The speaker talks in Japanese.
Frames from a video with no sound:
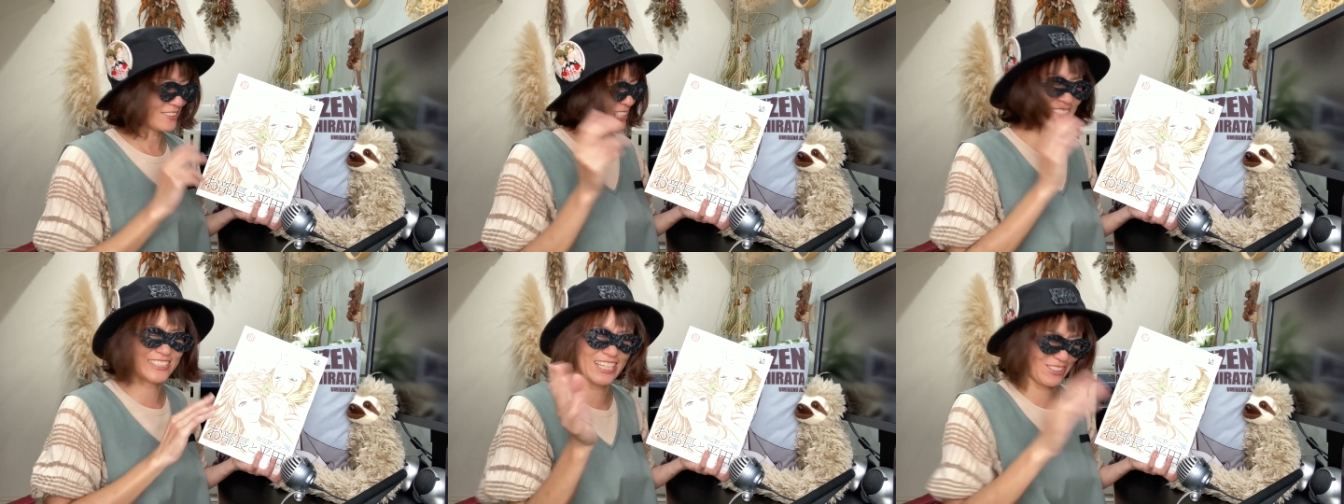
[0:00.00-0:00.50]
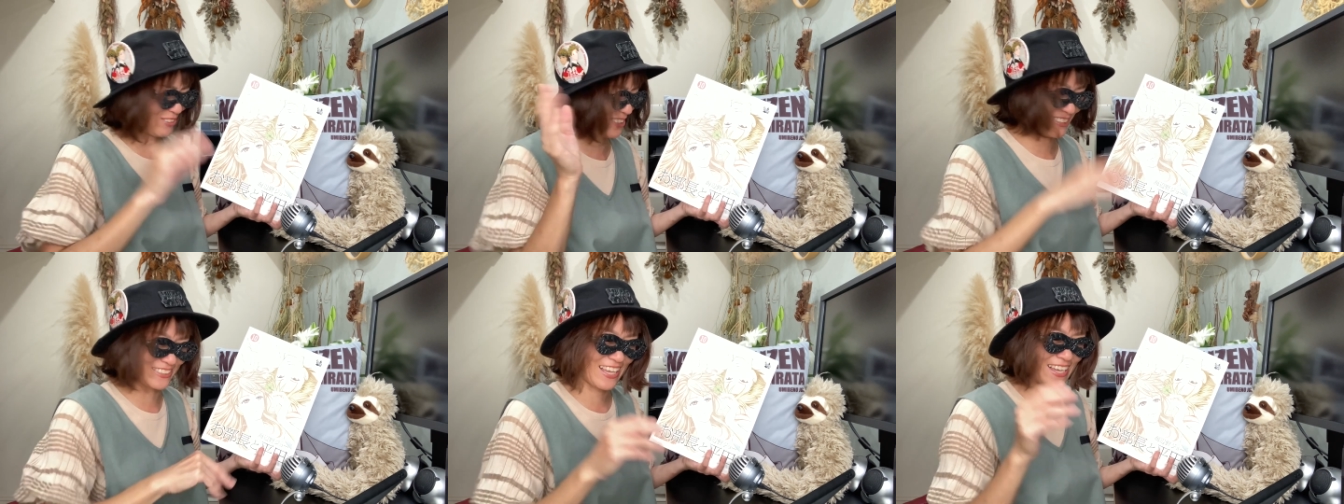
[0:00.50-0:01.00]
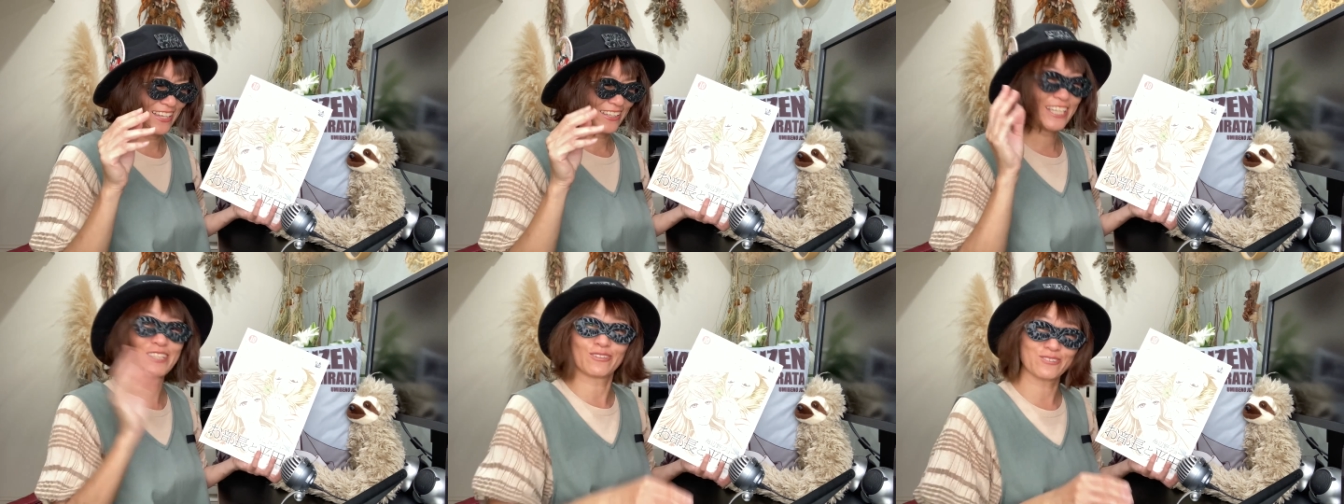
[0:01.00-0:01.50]
先生としてじゃない
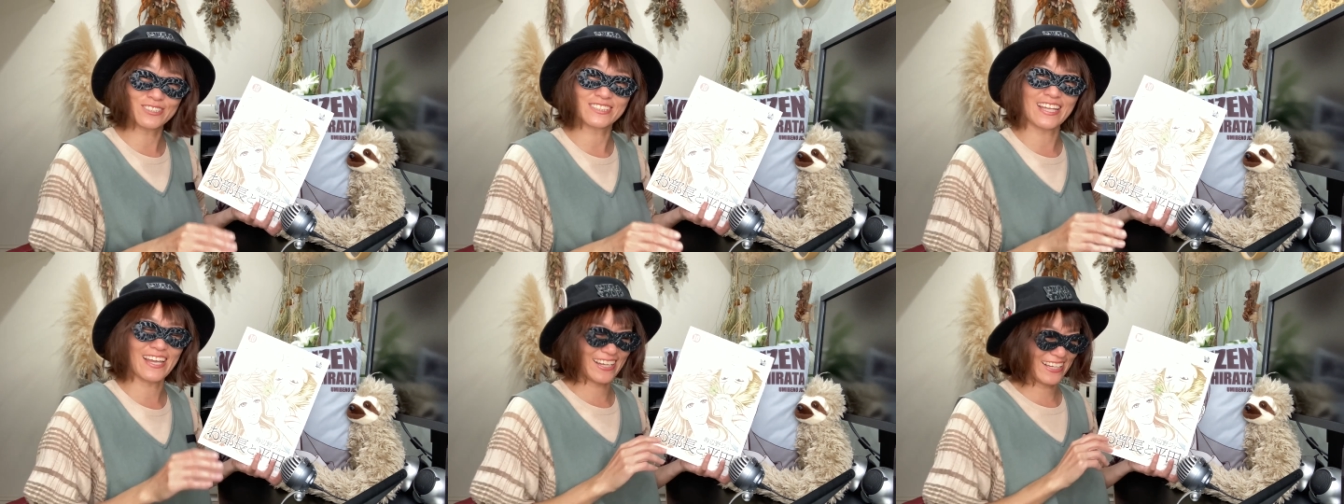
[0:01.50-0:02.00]
人として